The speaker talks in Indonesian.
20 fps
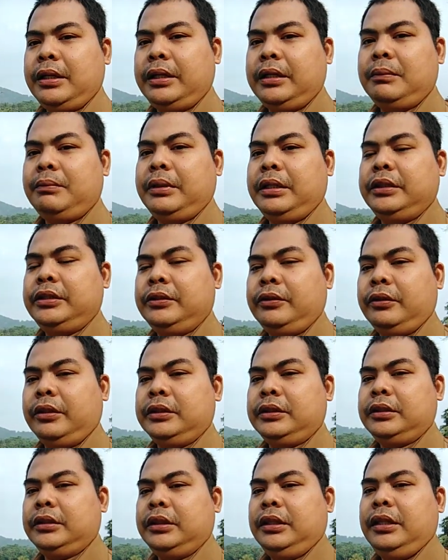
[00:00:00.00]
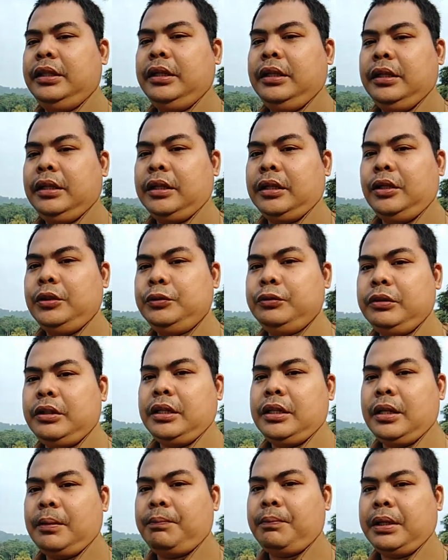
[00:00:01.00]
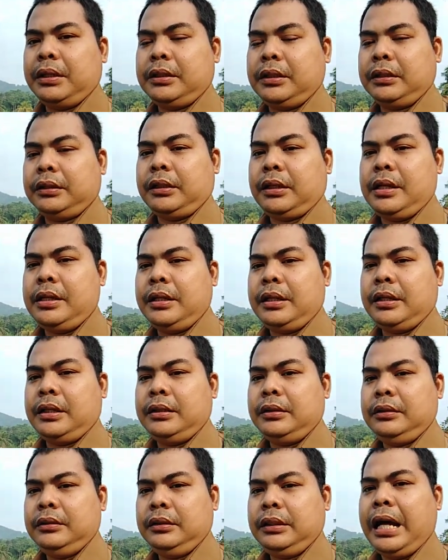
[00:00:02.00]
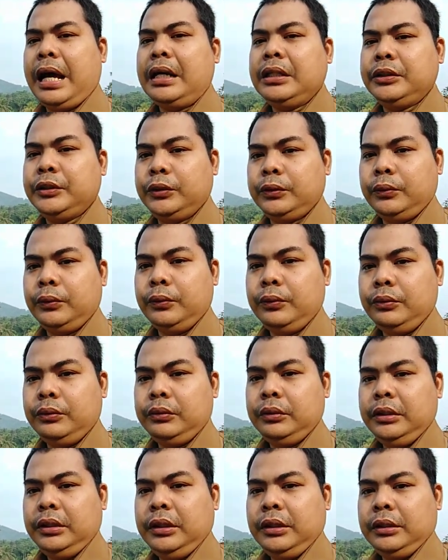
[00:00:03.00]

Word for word: main medsos. Kalau sudah dapat keterangan langsung